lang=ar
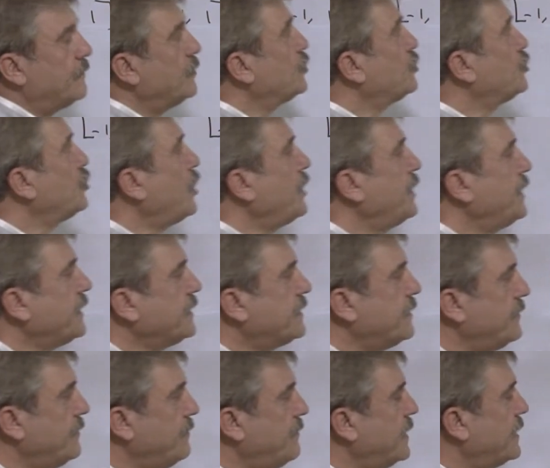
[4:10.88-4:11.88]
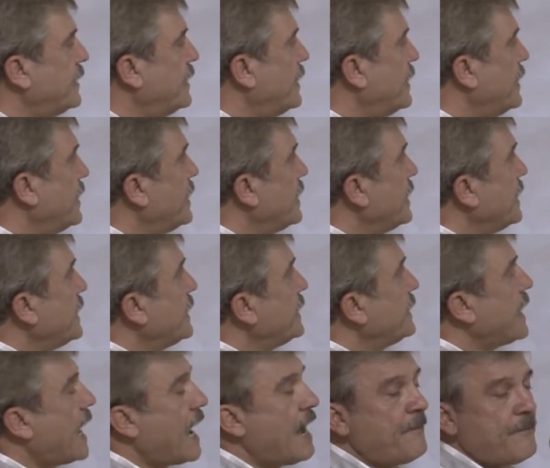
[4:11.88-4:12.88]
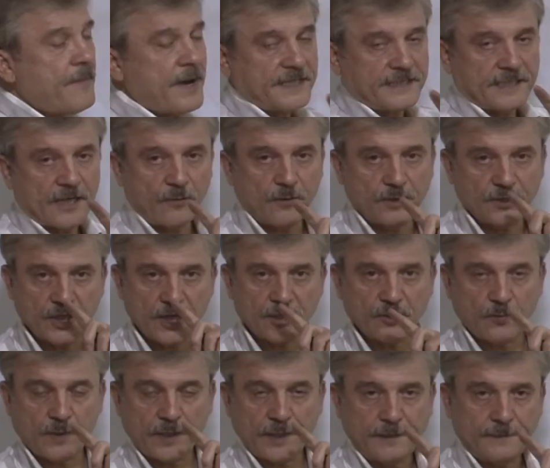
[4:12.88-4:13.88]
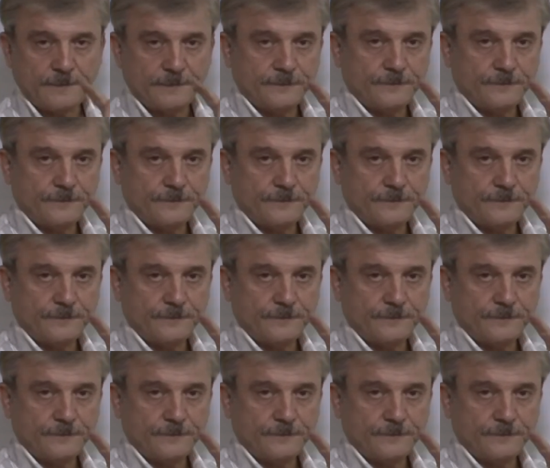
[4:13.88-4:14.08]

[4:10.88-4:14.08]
شلون يحسب المدى يا اما يسوي جدول